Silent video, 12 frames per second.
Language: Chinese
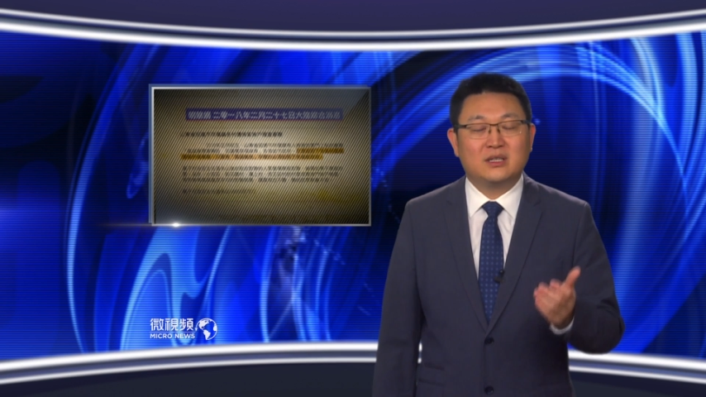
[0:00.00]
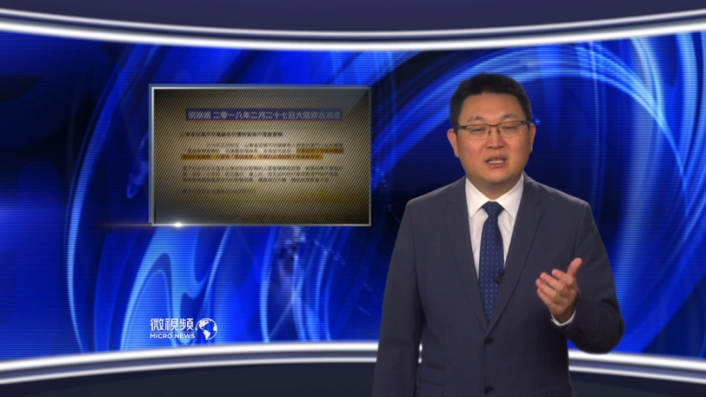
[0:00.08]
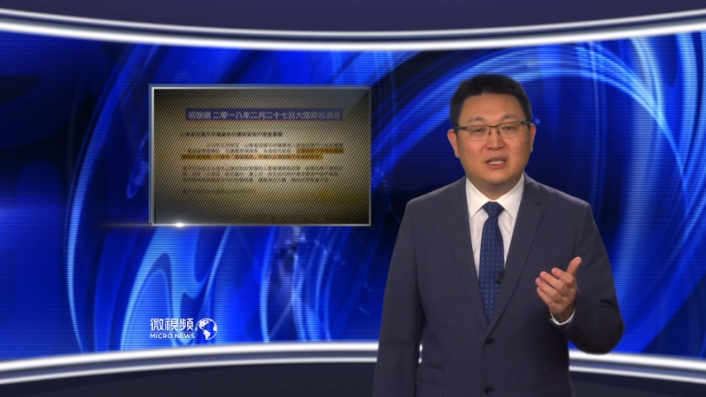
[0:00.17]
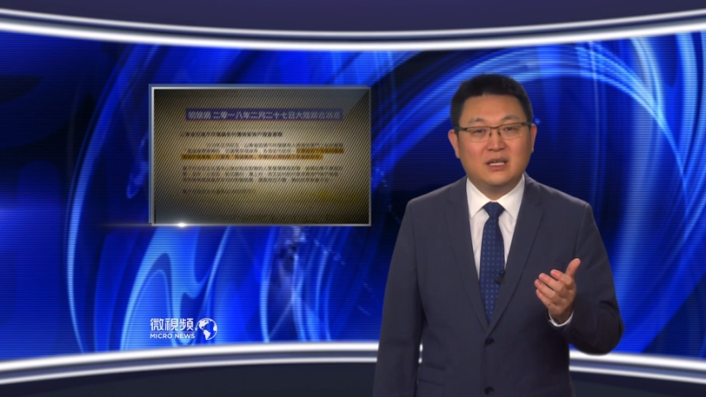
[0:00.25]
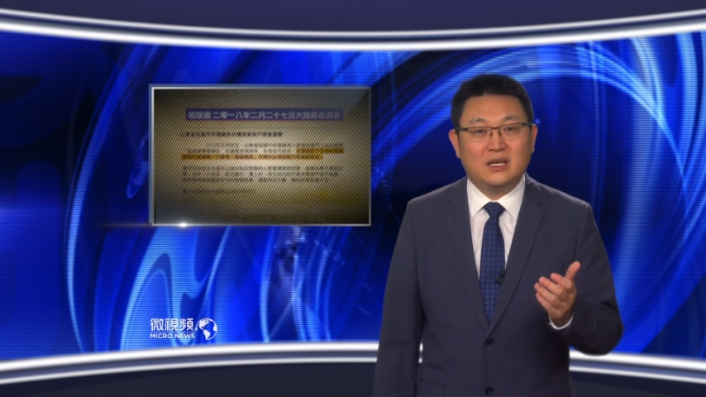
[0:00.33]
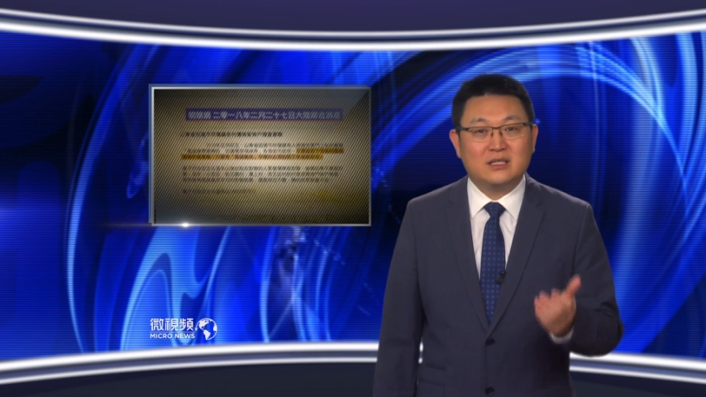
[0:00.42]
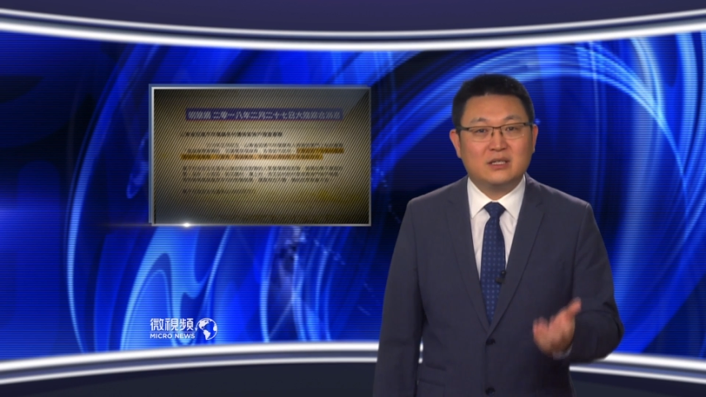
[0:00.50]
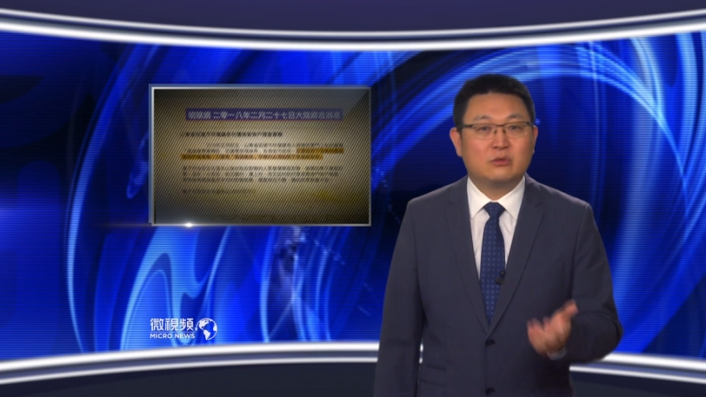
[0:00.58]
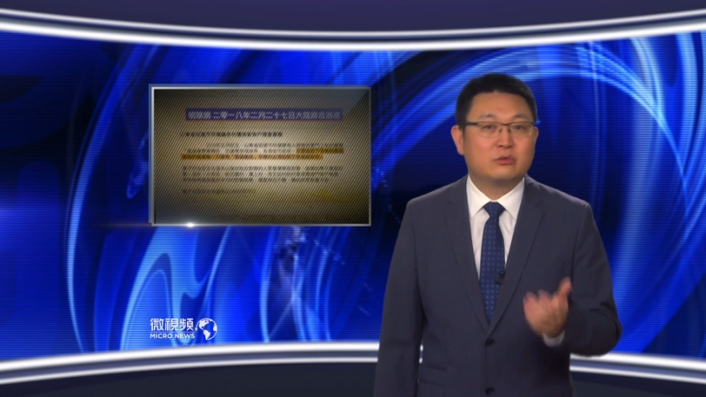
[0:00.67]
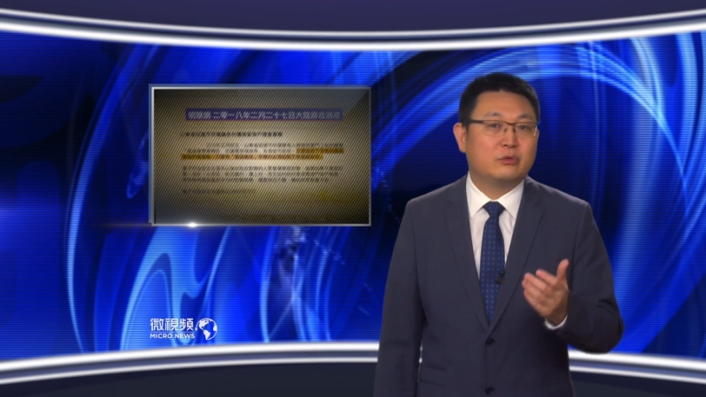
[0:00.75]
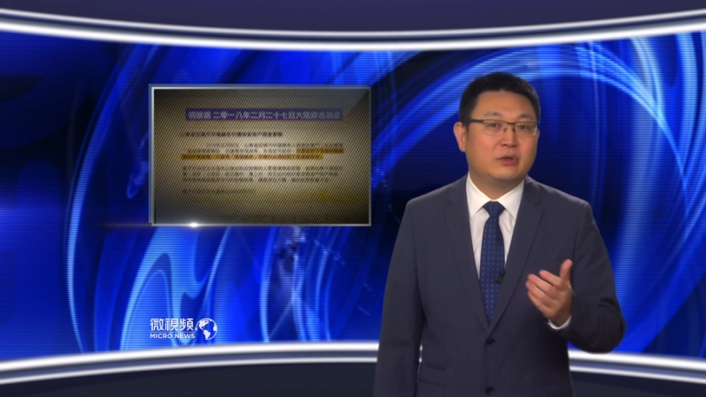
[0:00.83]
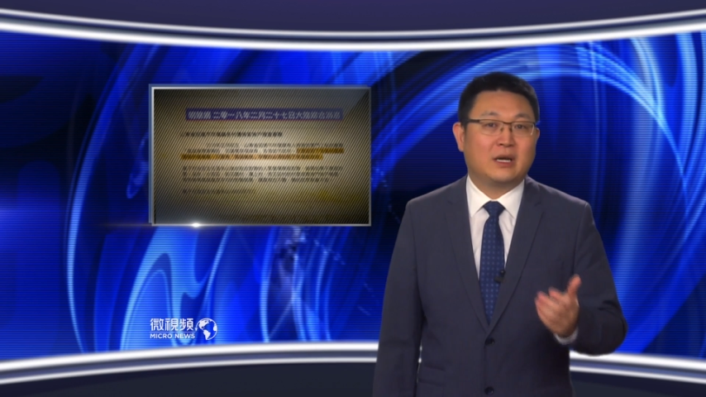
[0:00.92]
贴这
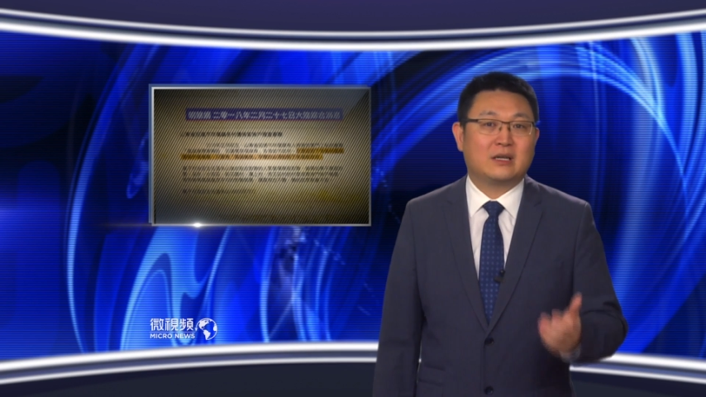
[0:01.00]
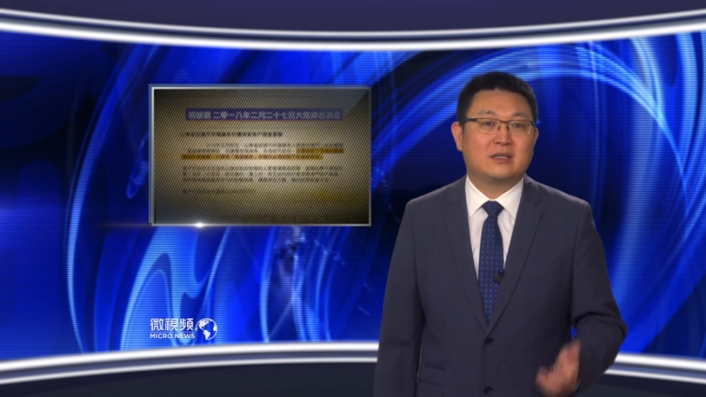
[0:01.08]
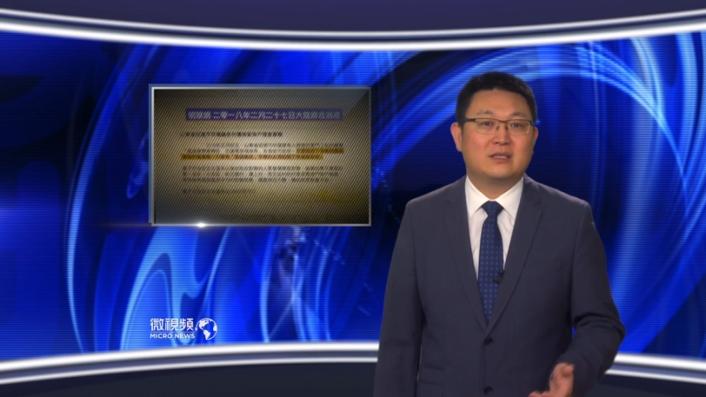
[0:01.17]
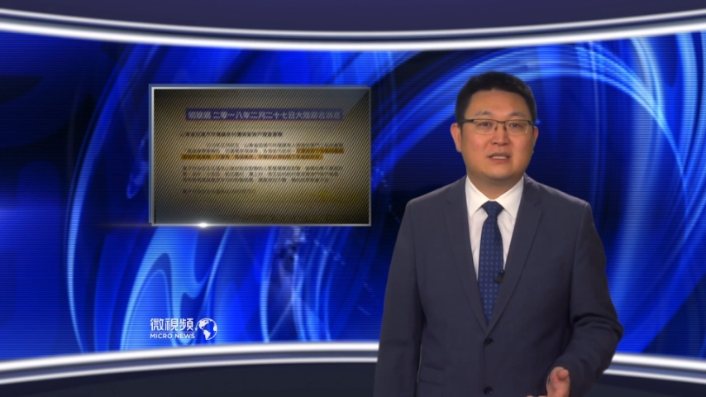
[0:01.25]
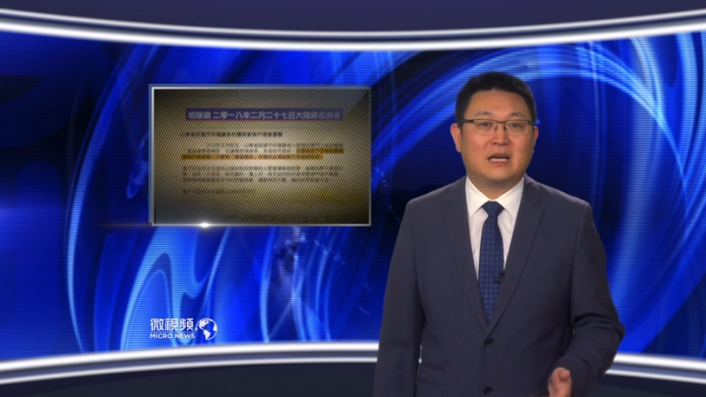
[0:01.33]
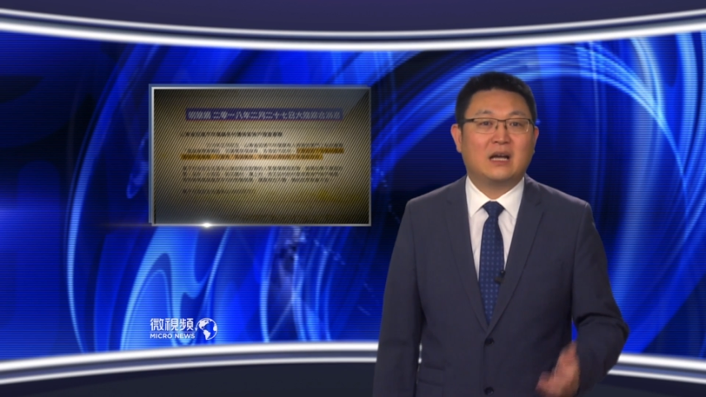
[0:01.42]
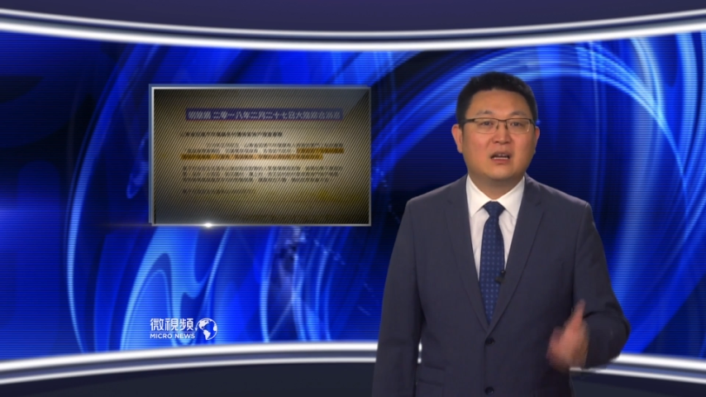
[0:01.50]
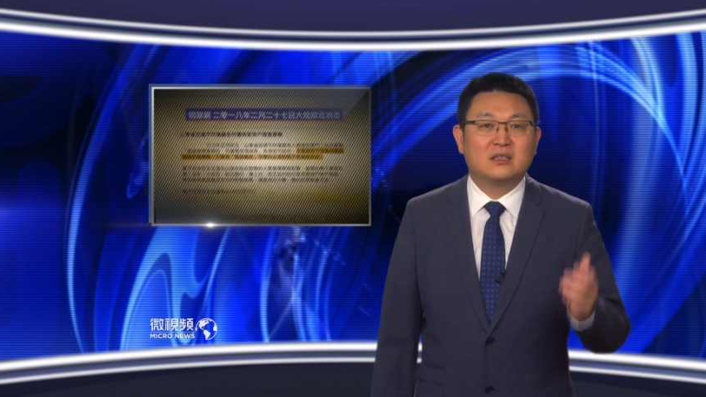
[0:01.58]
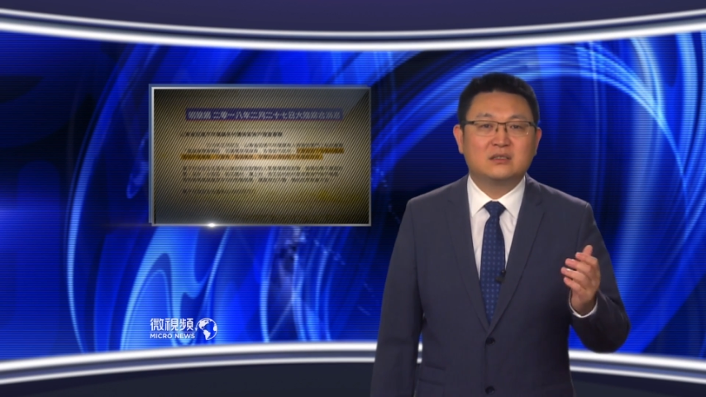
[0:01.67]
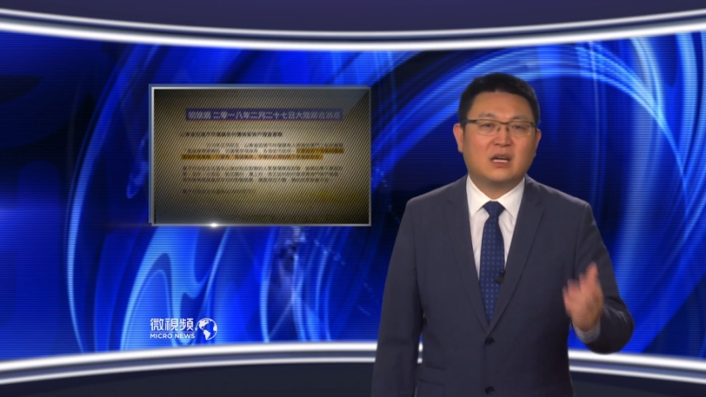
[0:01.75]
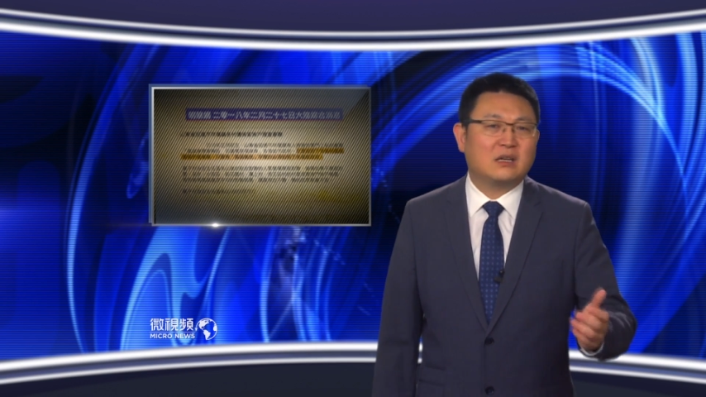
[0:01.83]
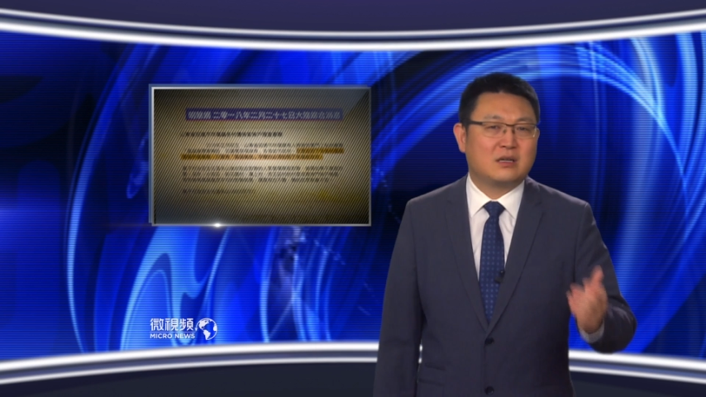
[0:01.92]
种对联的人家
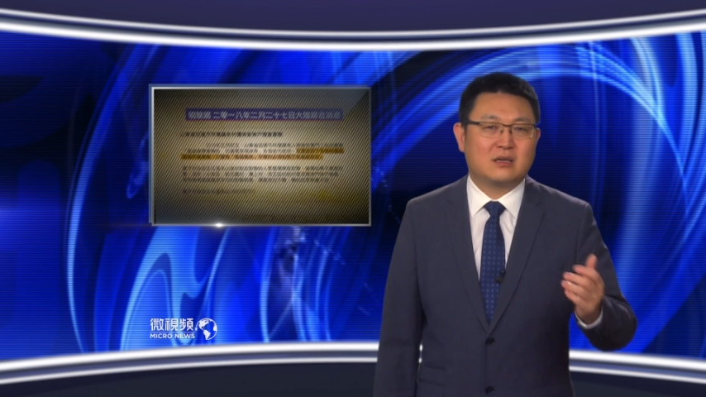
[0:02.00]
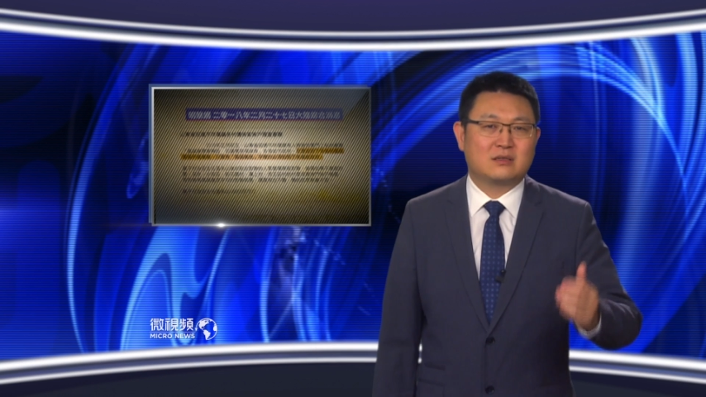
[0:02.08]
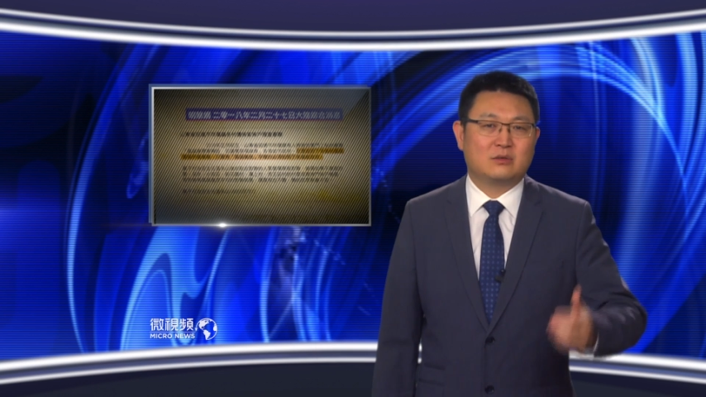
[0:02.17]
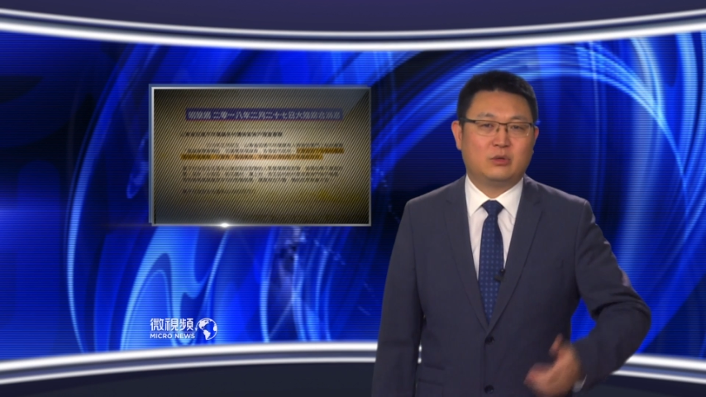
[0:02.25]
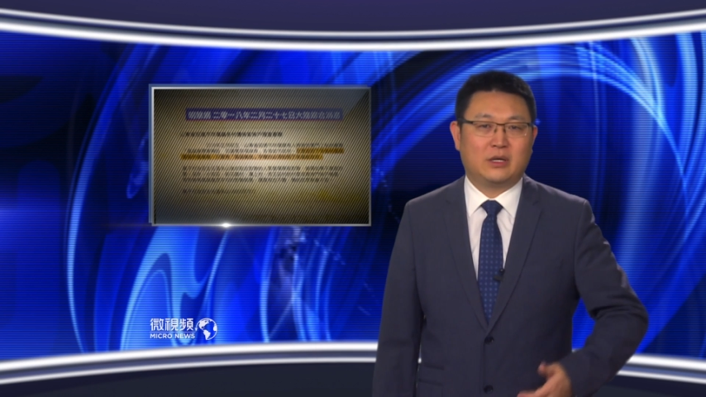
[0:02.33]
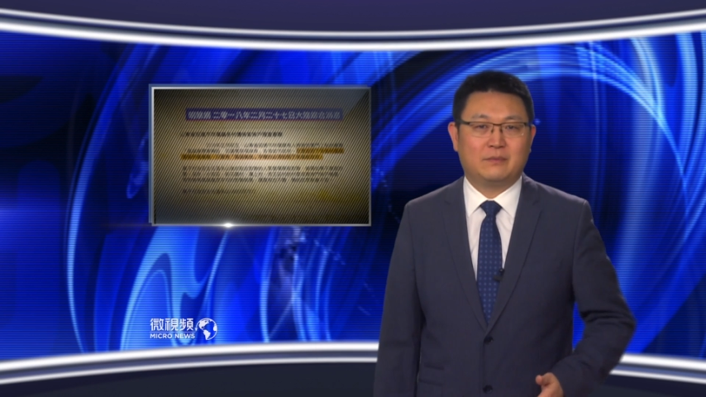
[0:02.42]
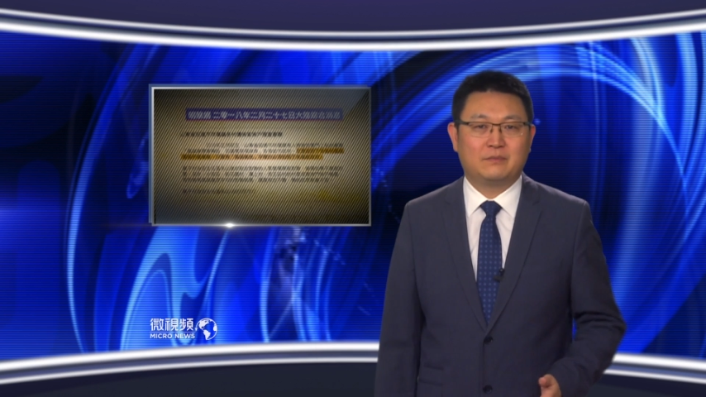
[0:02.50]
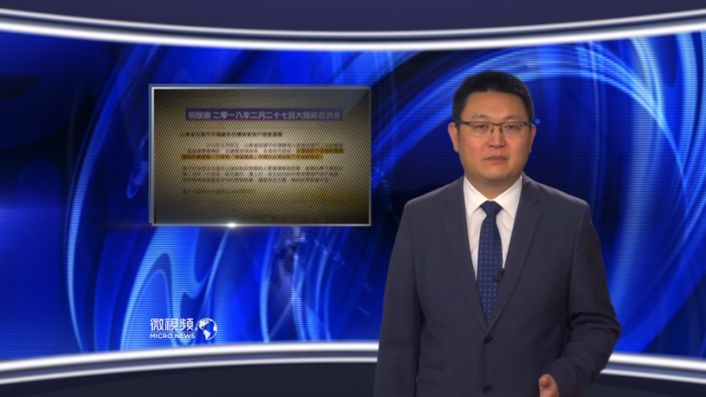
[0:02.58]
当场撕毁，